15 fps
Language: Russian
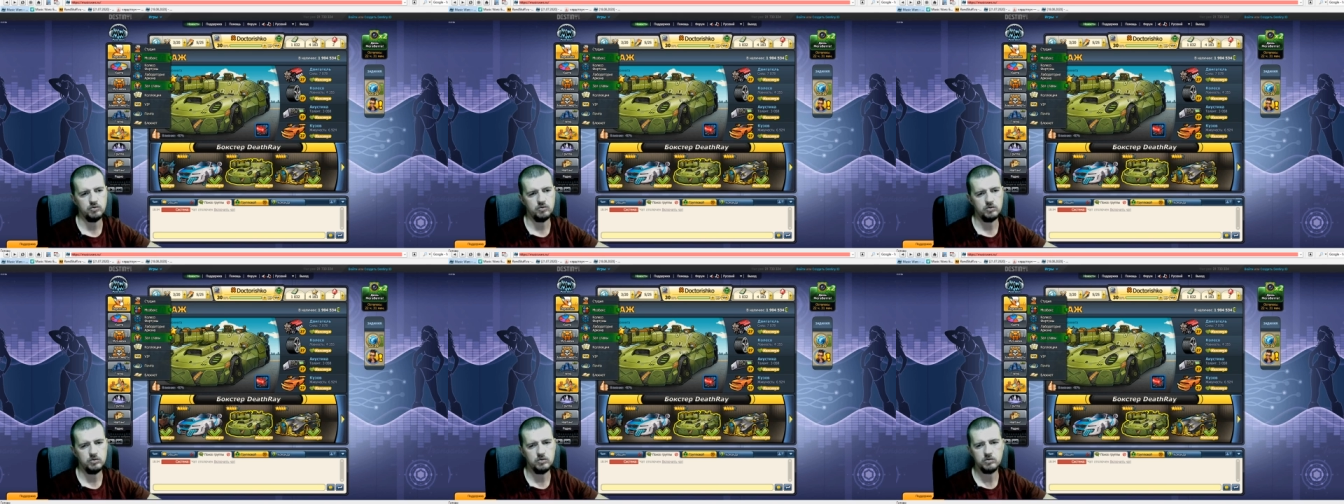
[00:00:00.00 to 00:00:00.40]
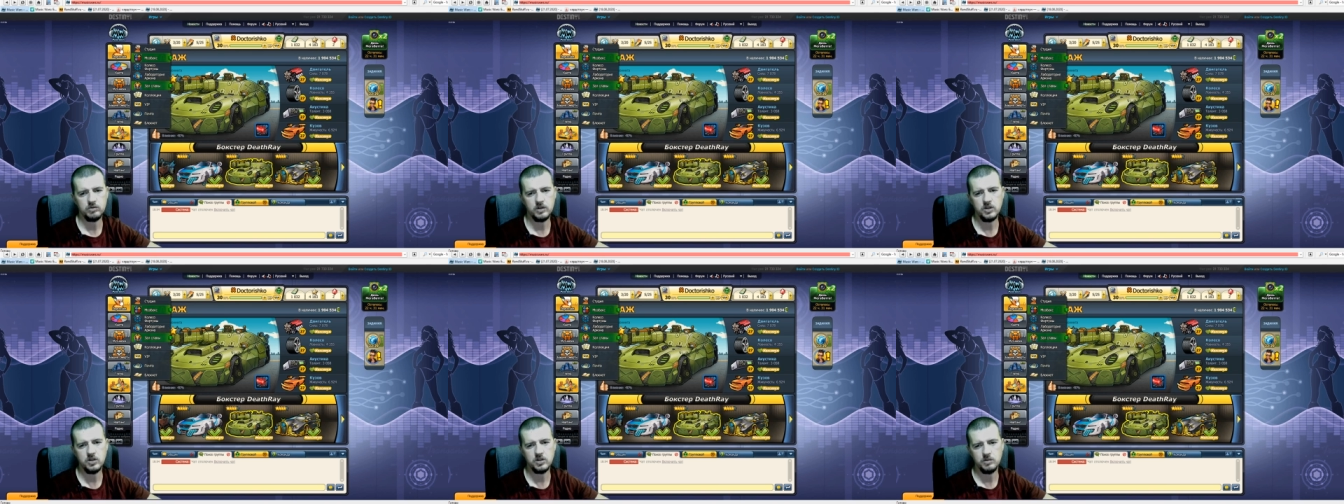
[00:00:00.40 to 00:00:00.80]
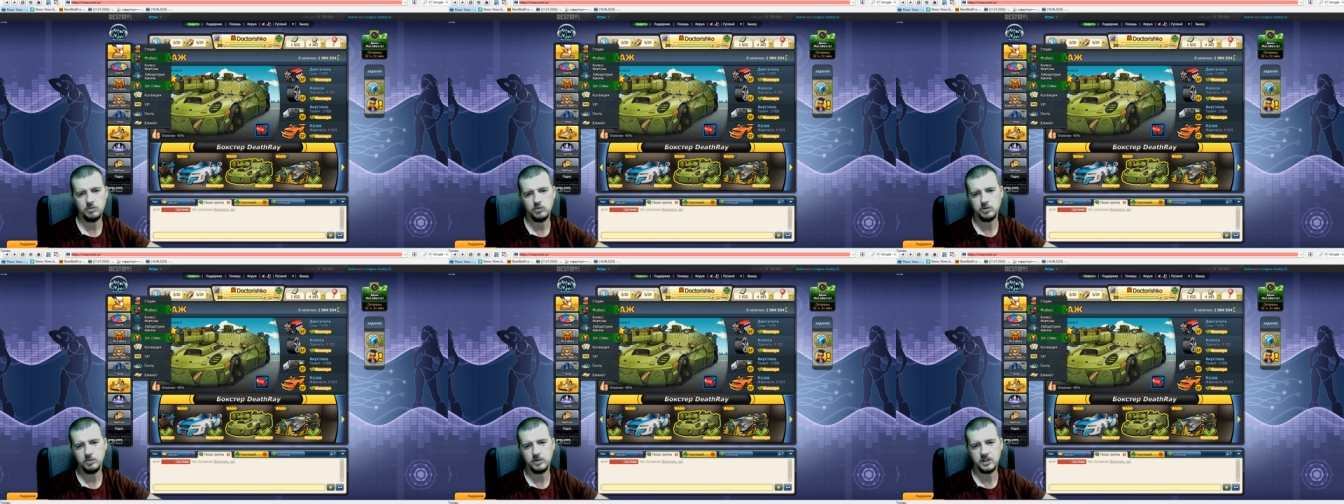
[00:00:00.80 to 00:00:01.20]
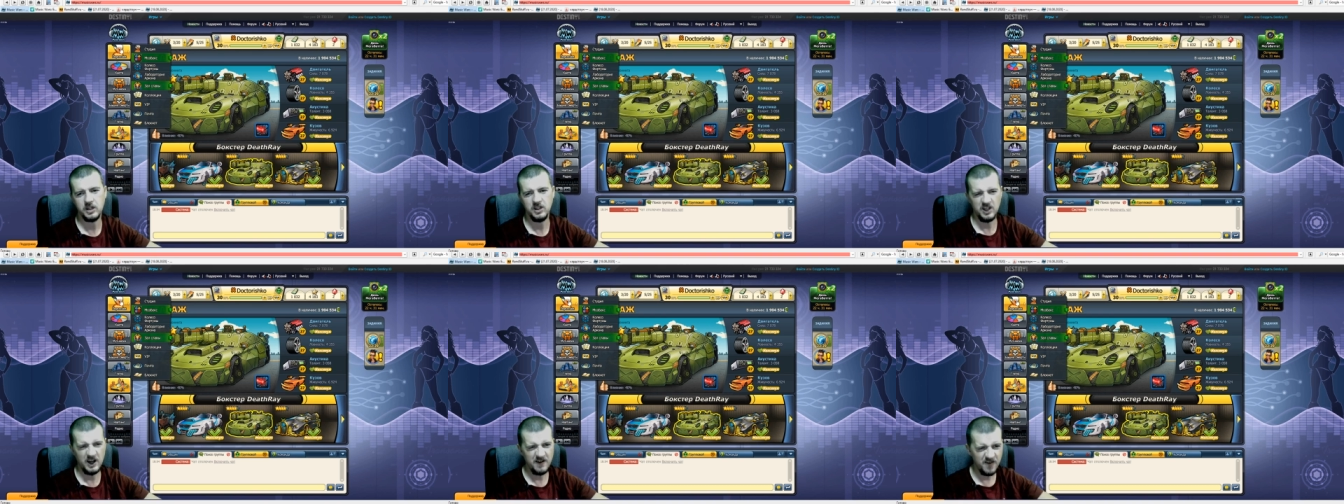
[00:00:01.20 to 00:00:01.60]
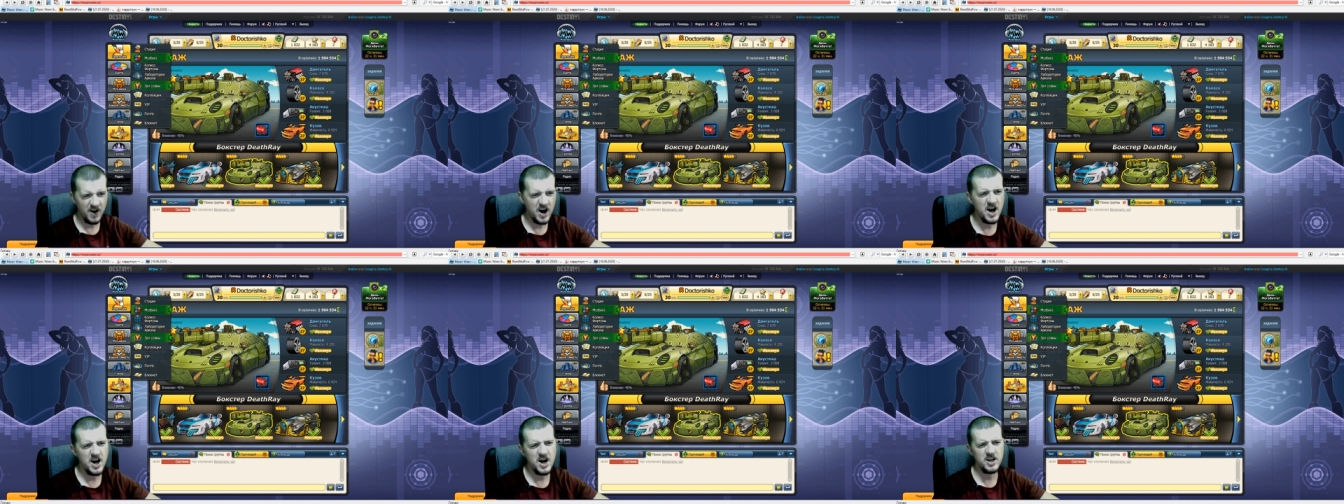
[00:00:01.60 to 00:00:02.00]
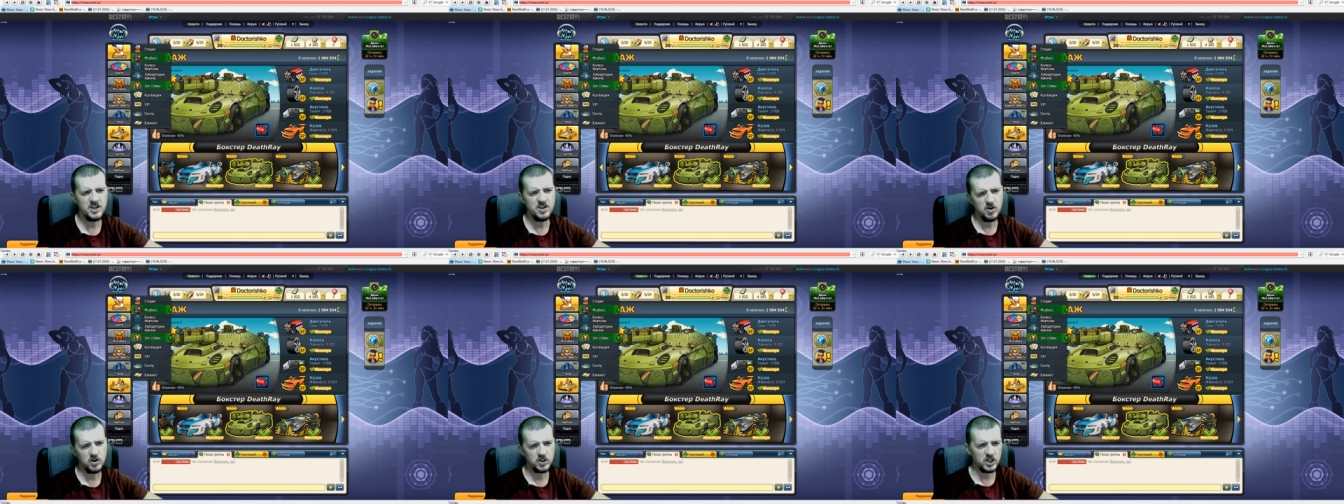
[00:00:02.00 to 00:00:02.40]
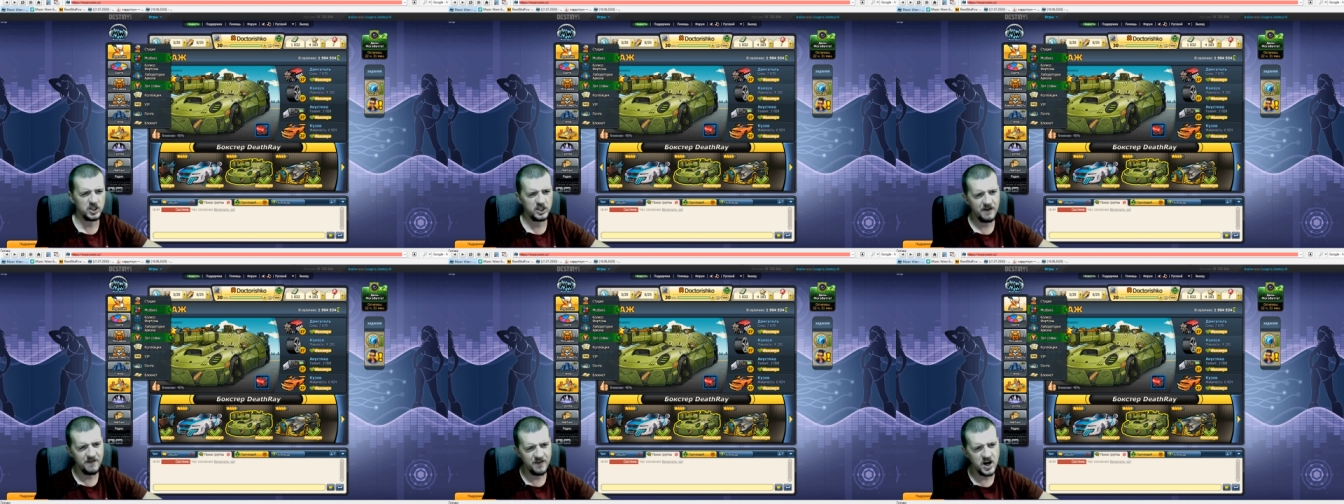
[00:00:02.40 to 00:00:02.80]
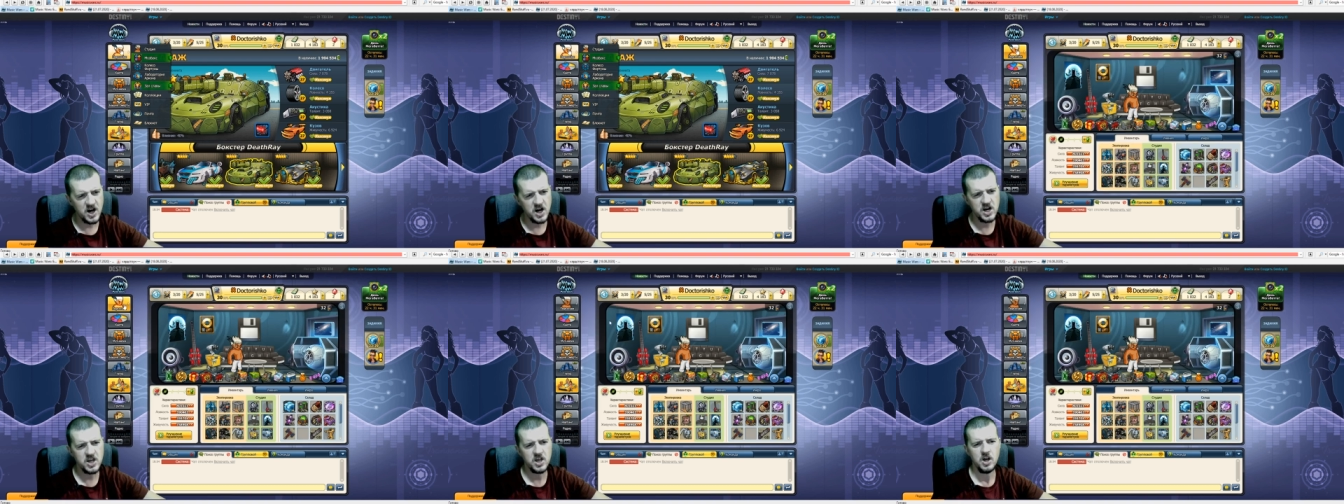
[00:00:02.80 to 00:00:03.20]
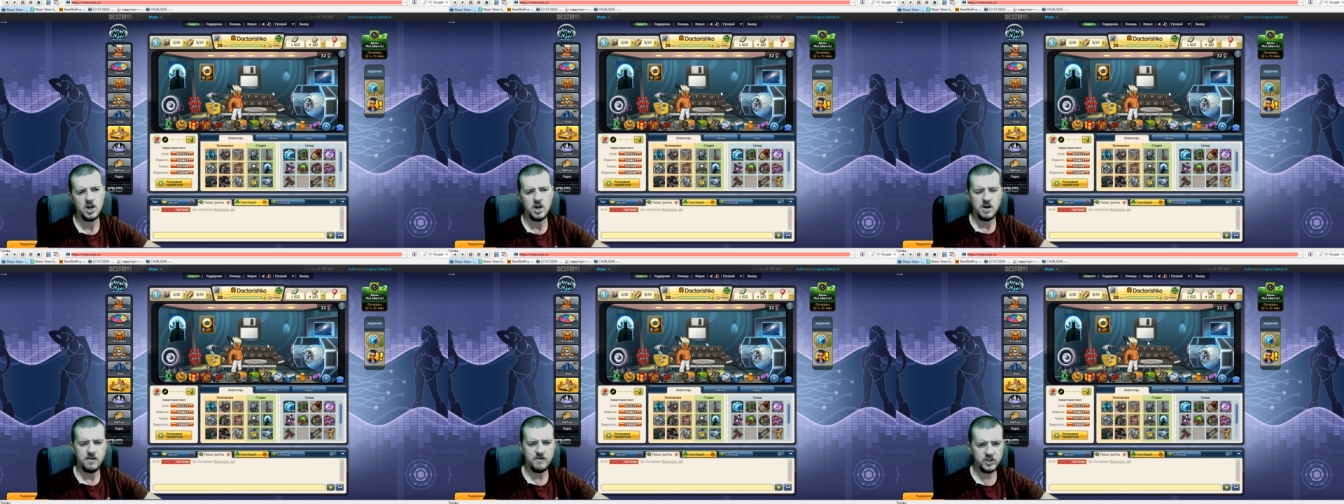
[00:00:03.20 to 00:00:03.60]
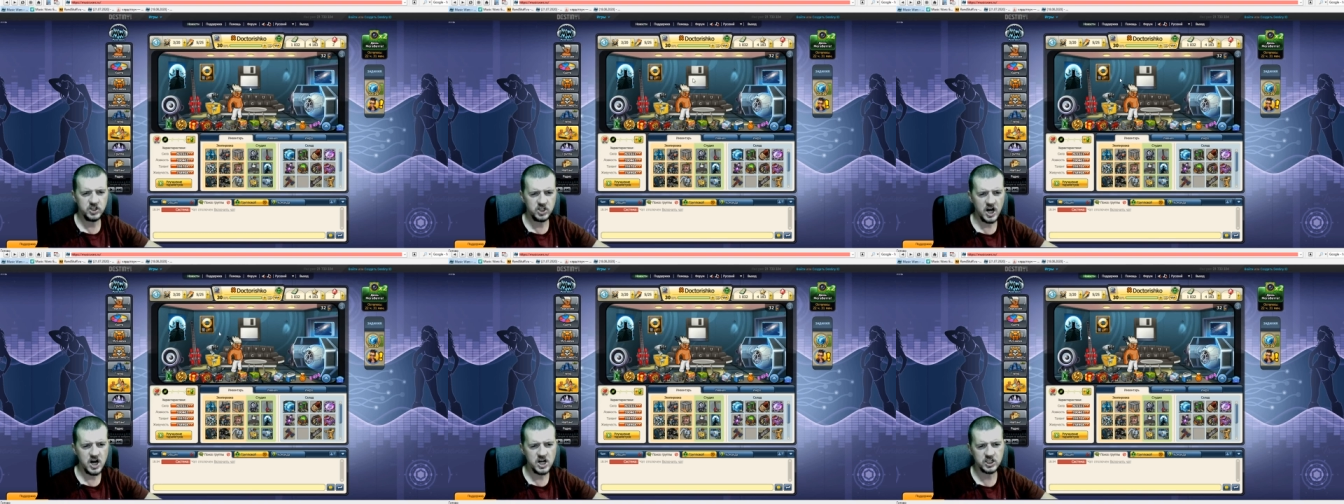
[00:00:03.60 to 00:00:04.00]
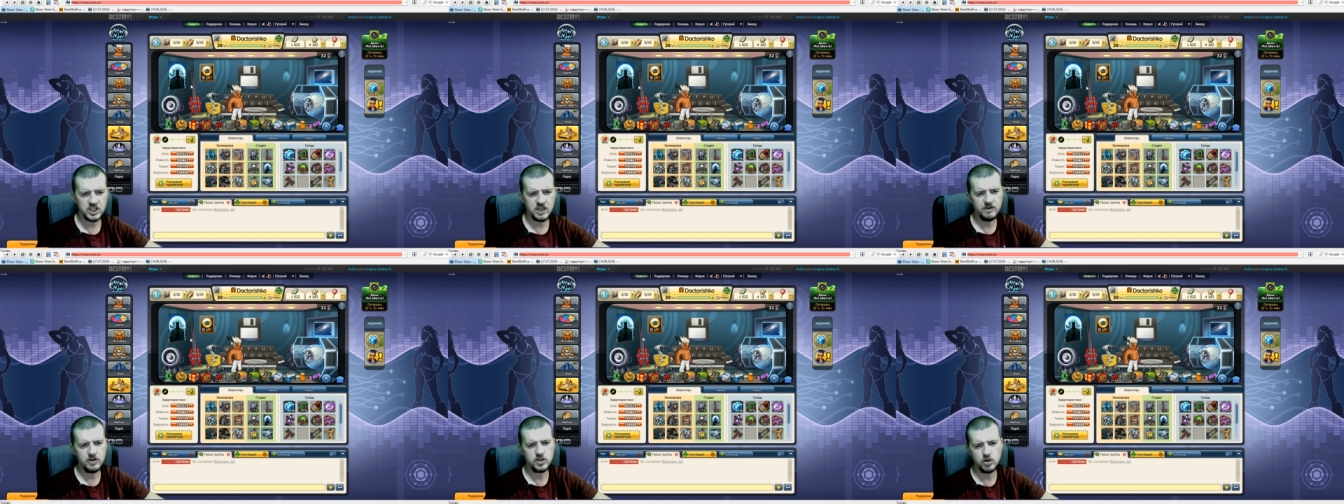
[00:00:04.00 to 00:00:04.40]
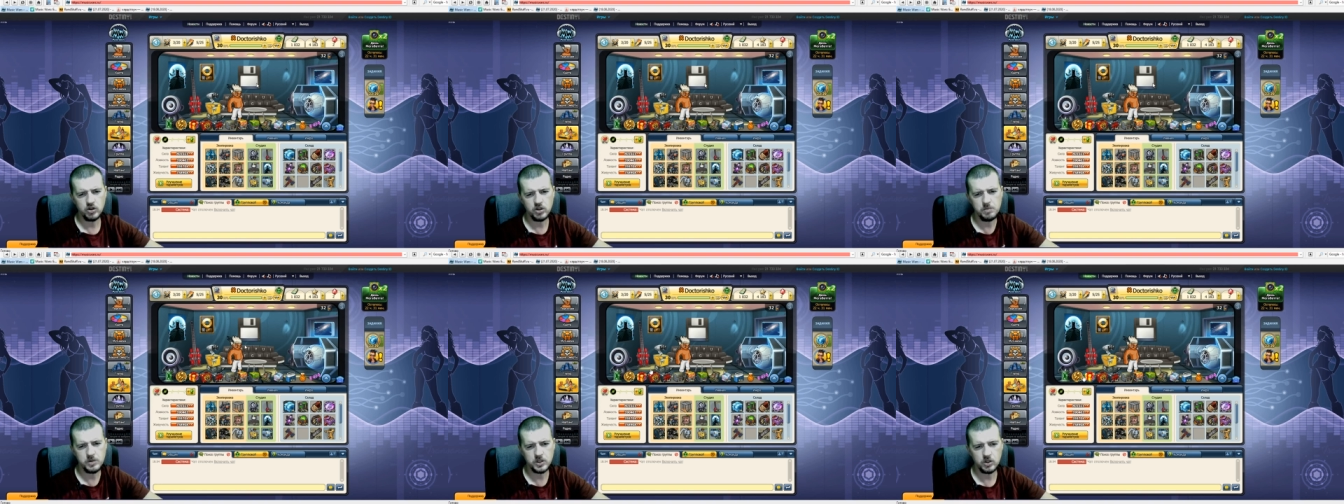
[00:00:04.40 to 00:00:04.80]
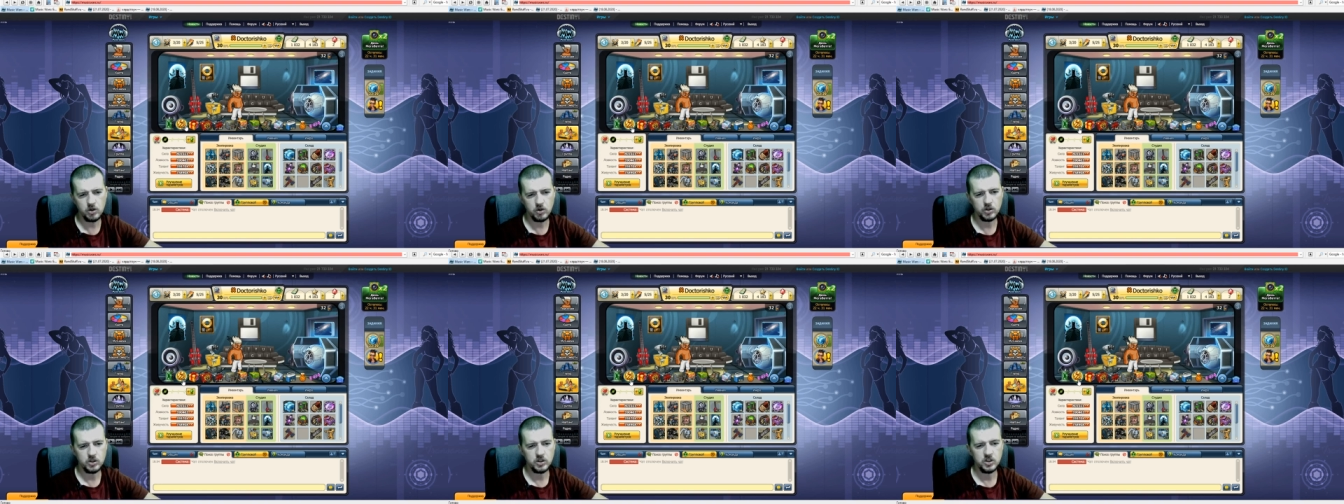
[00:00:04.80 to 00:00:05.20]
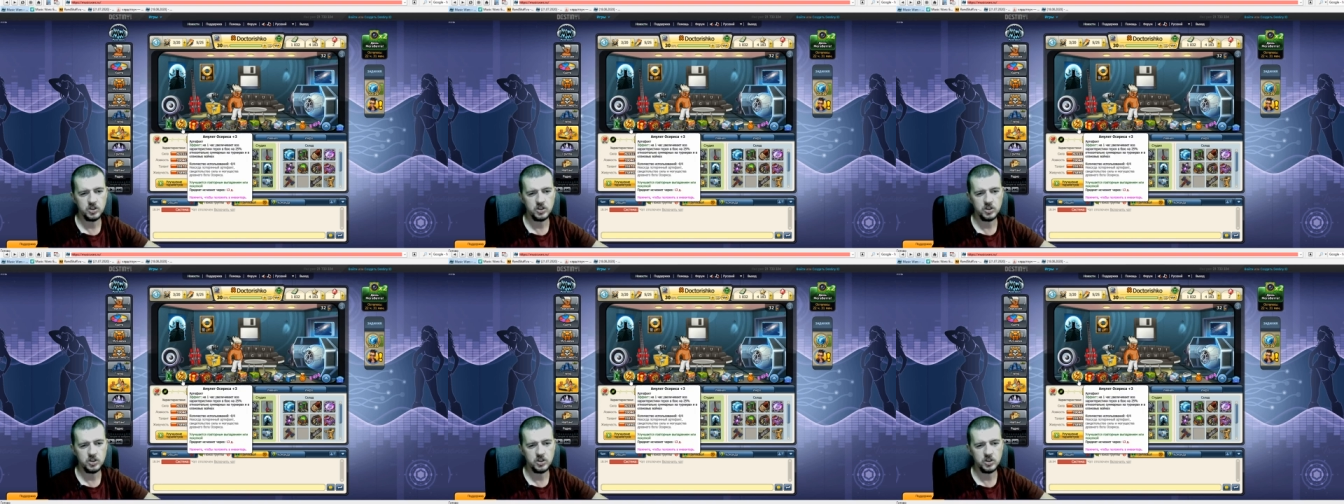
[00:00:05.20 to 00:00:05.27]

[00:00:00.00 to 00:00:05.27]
Ну, конечно, можно было сказать, давай, доктор, давай, вытаскивай, что тебе стоит.